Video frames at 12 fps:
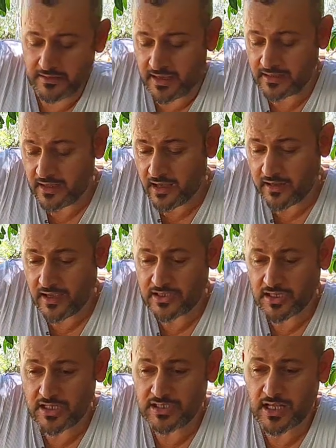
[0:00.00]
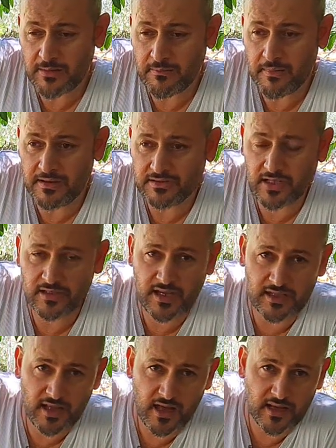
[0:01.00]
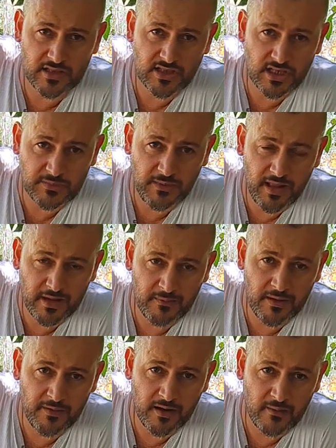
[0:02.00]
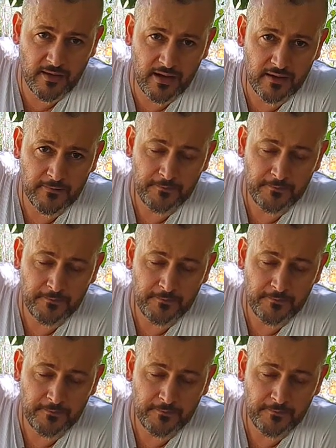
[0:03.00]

kendi arge çalışmalarım kendi arge çalışmalarımla beraber